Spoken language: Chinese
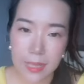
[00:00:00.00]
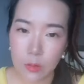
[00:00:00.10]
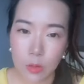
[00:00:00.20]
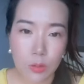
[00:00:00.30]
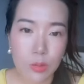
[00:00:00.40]

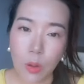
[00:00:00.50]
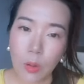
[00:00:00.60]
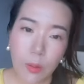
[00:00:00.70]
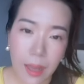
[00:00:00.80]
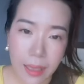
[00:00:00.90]
大壮
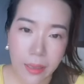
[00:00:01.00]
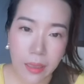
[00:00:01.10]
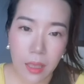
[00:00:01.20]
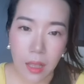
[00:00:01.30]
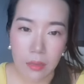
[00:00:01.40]
从来
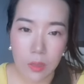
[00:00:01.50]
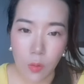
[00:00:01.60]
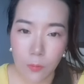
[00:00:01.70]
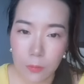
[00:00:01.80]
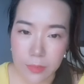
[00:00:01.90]
啊，到
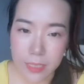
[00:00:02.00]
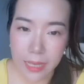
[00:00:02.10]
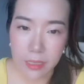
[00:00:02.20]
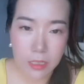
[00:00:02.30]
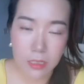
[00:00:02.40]
我父母
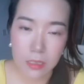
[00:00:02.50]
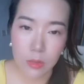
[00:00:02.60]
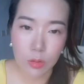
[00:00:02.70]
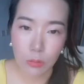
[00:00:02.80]
家也是的，